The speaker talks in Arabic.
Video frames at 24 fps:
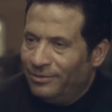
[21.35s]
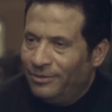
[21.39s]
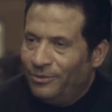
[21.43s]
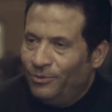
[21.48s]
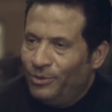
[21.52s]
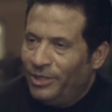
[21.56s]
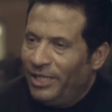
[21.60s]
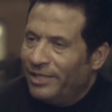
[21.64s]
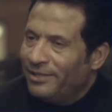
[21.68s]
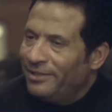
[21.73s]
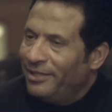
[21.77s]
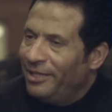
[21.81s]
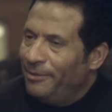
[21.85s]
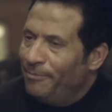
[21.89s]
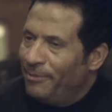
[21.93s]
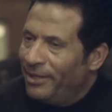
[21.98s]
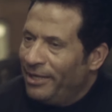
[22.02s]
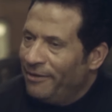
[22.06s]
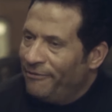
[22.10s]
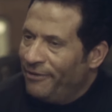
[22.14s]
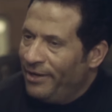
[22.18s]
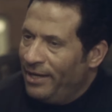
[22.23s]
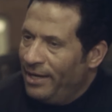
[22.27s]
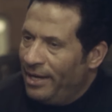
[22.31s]
وتكسير
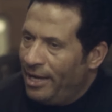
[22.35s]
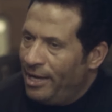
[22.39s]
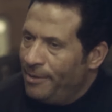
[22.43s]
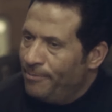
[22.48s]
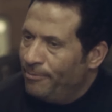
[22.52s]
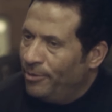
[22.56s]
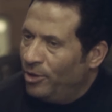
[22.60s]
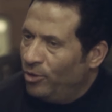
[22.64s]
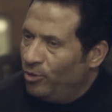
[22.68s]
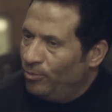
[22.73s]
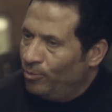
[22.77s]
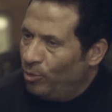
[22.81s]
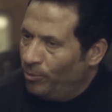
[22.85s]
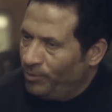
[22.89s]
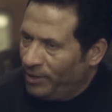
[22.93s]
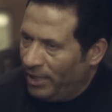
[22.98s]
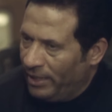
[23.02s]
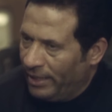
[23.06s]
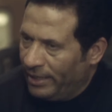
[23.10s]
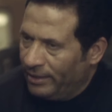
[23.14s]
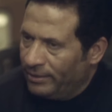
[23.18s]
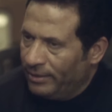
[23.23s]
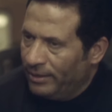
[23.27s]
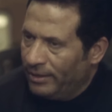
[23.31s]
المرافع العامة
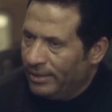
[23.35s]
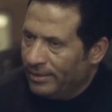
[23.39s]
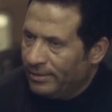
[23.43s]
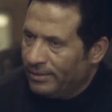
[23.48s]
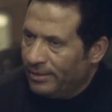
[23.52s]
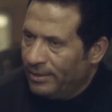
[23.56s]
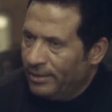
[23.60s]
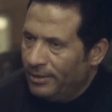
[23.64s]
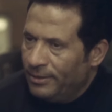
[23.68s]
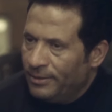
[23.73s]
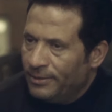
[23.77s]
والممتلكات الخاصة